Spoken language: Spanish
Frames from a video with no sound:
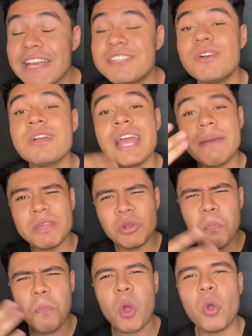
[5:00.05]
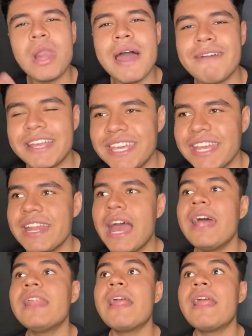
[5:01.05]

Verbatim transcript: action cambian un poco la ballena.